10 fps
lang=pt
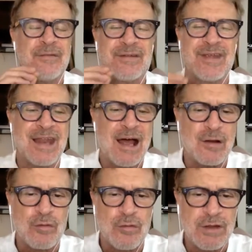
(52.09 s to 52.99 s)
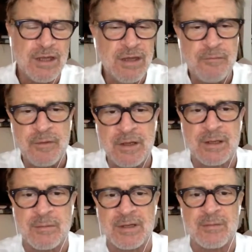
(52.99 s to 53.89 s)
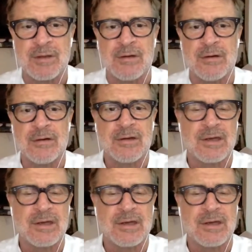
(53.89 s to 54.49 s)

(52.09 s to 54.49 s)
fazer algo infinitamente melhor